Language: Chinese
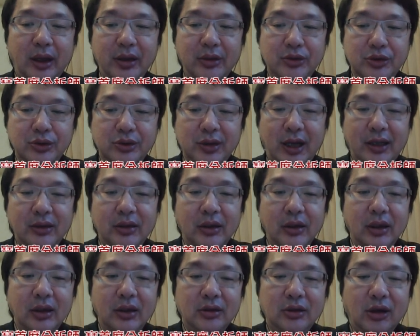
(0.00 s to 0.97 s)
哎，居然
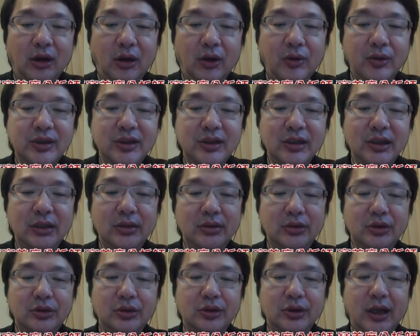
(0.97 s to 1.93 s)
投信
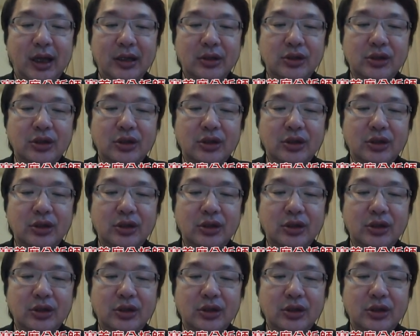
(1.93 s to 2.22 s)
居然